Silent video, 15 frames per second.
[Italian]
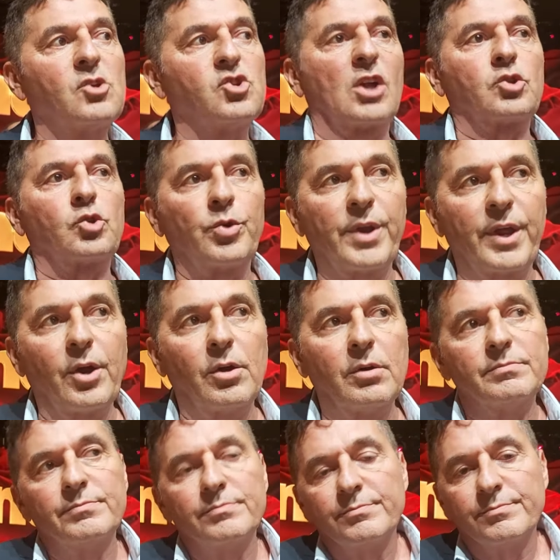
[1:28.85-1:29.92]
cioè tornerò,
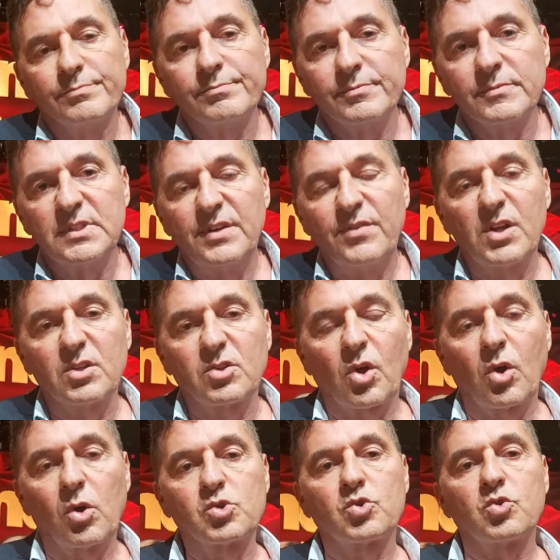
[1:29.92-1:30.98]

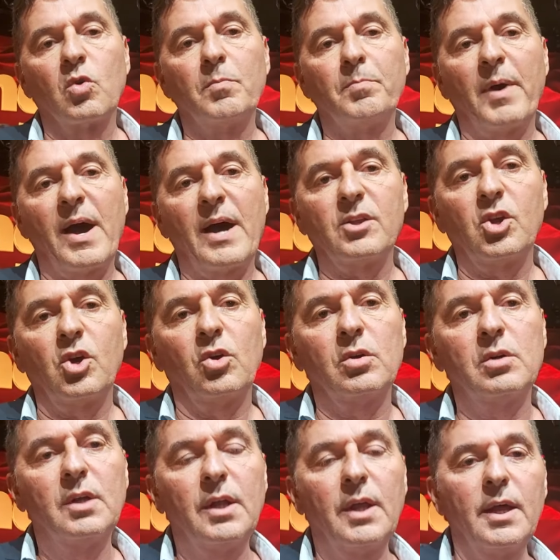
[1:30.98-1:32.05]
diventerò il suo compagno